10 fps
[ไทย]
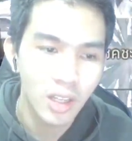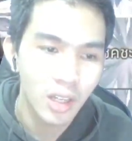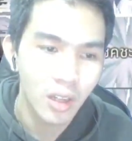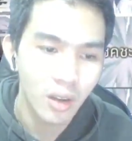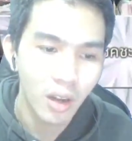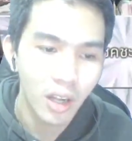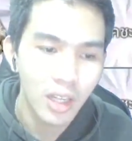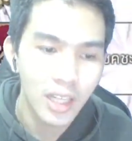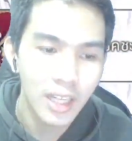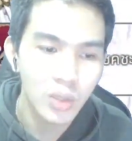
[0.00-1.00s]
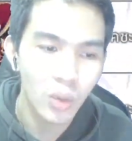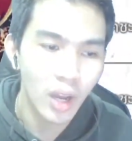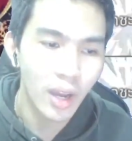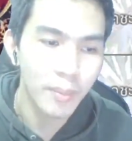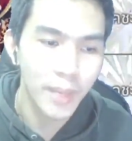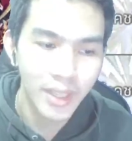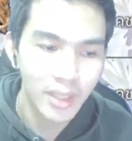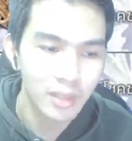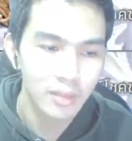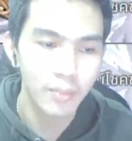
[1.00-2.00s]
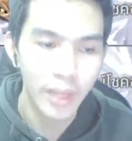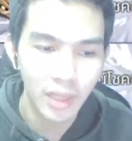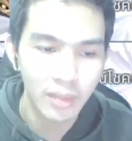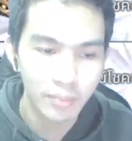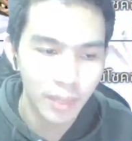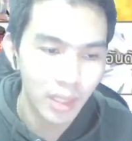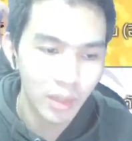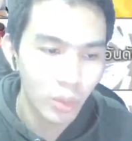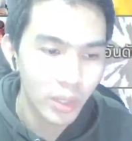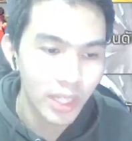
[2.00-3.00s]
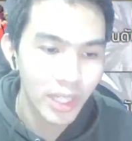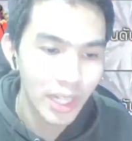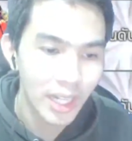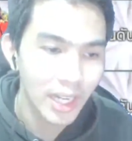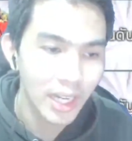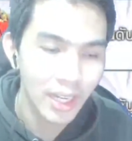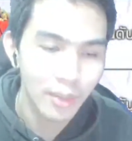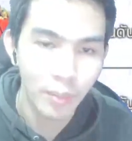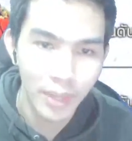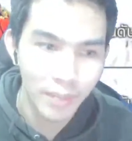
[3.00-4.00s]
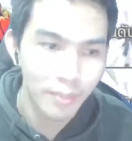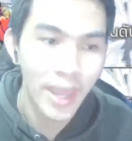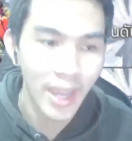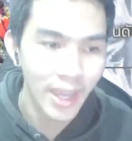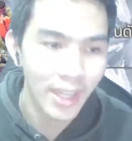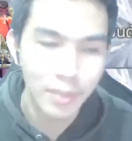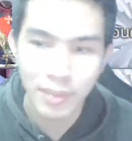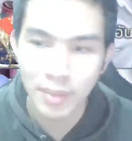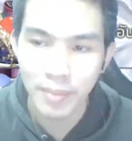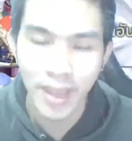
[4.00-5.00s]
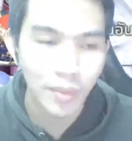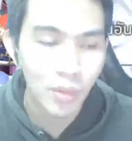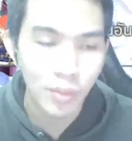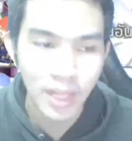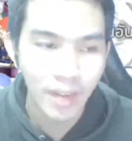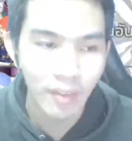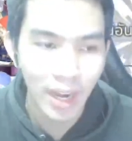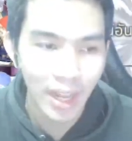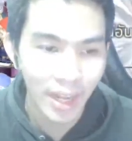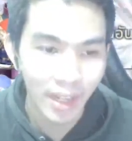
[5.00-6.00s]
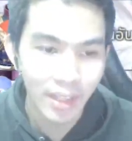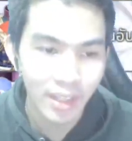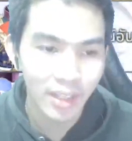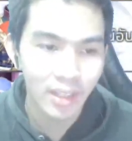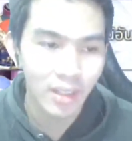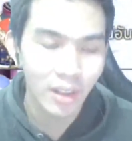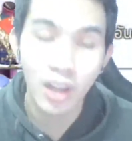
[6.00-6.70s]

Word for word: แล้วก็เลือกตัวเม็ดเม็ดเม็ดรูนดีๆแล้วกันนะครับผม เม็ดเบรกไอที่มันเป็นเบรกไม่รู้มันเรียกว่าอะไรนะ ก็